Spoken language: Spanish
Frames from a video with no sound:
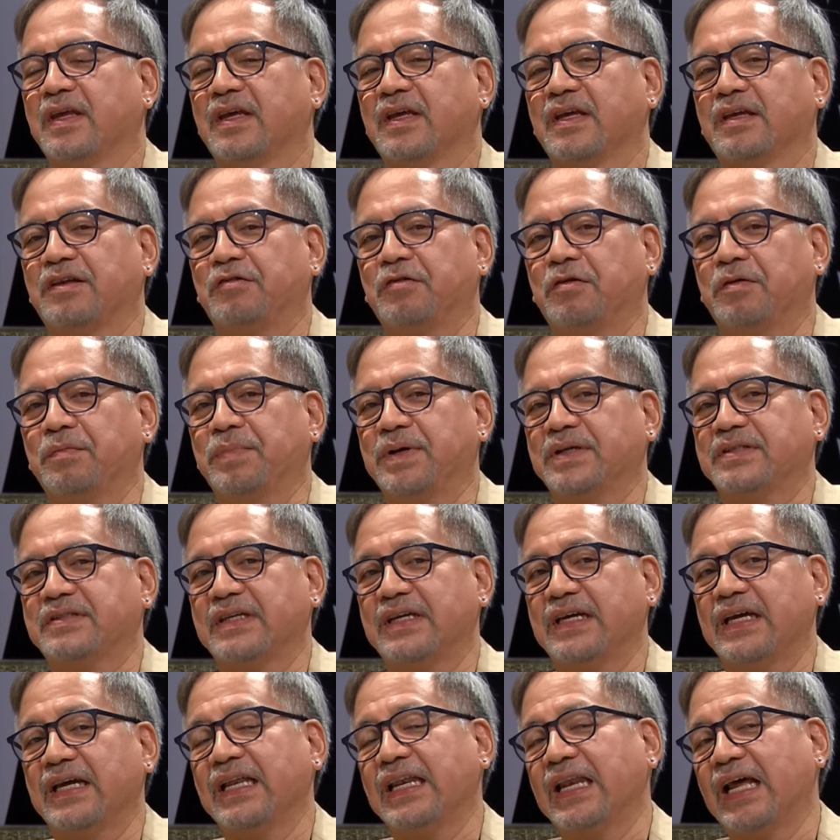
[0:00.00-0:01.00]
Yo
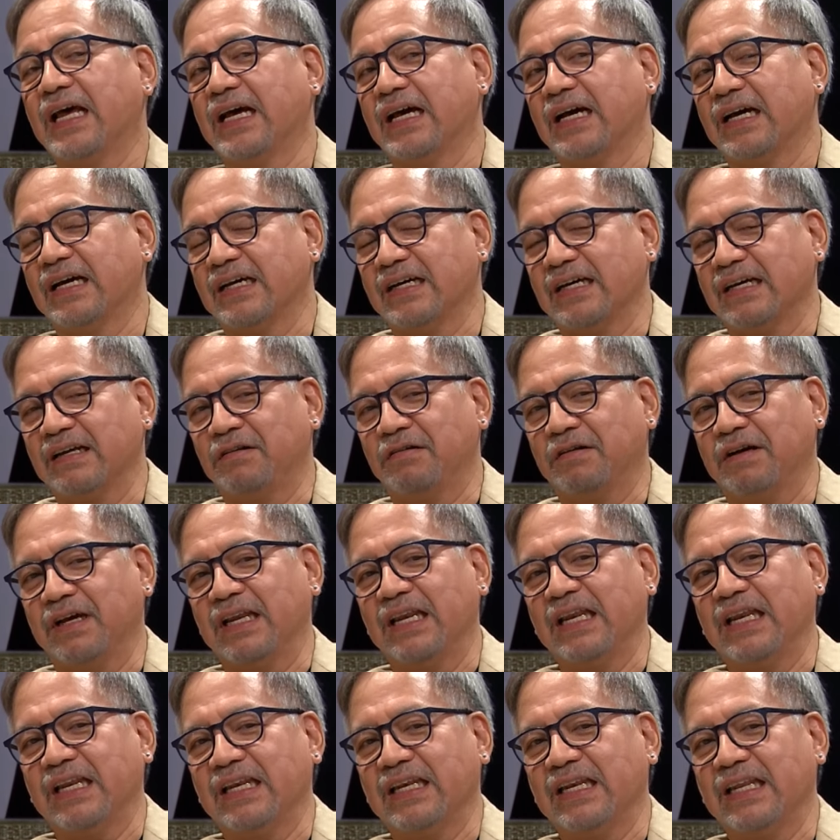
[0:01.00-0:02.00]
empecé en la, lo que
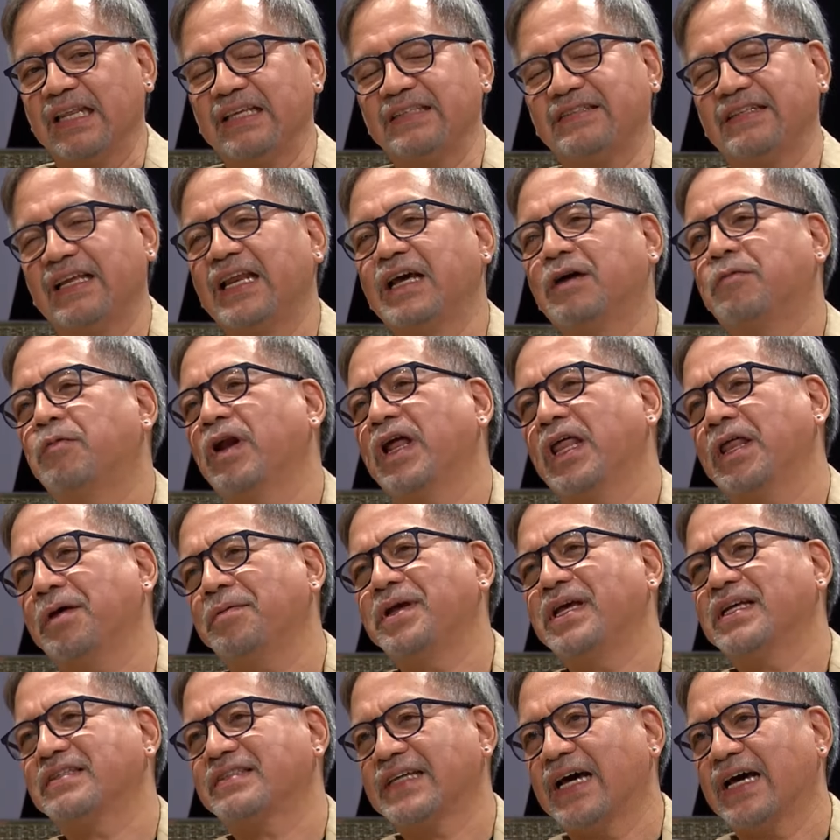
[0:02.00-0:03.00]
le dice la Escuela de
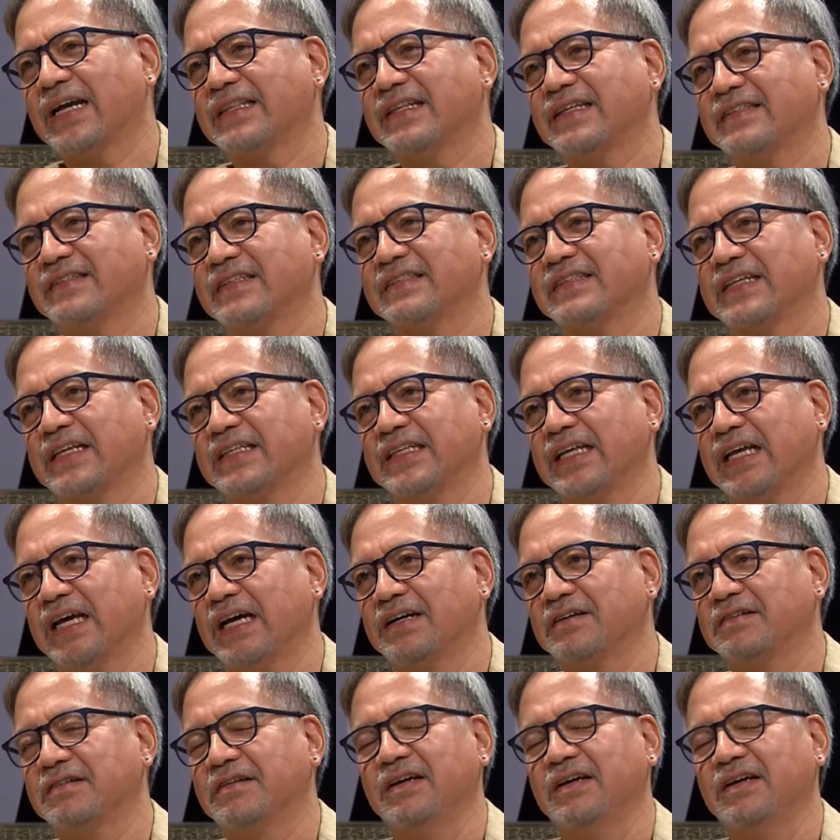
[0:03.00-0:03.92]
Bellas Artes en Santiago,